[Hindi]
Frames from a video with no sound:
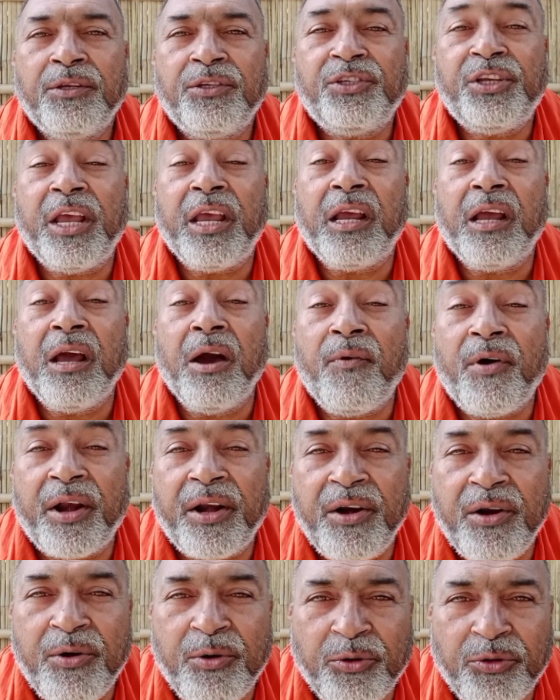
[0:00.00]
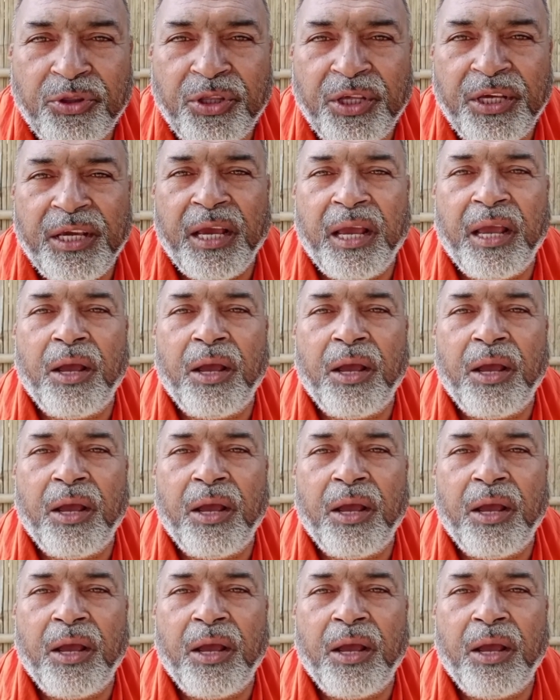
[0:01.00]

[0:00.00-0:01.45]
से गवर्न होती है